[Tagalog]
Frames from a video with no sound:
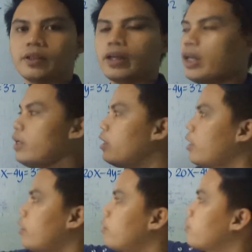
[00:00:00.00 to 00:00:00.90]
Okay?
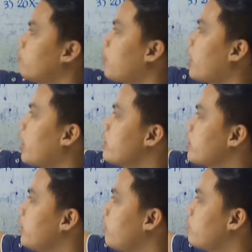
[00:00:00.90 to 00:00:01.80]
So,
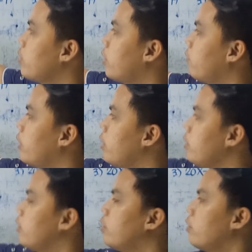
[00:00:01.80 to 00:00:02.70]
maka-cancel out si
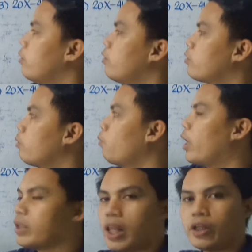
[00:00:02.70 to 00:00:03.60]
3. So,
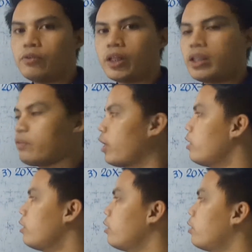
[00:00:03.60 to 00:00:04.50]
1 na lang yung
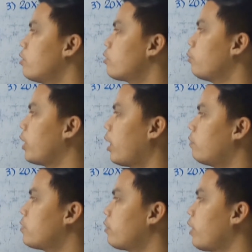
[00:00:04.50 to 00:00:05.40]
natira. So, we
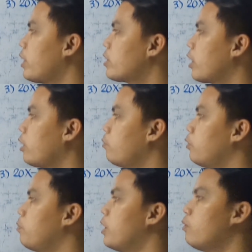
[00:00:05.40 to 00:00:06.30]
have sa right side
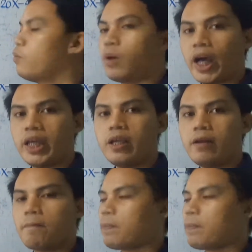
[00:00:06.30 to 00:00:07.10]
would be y.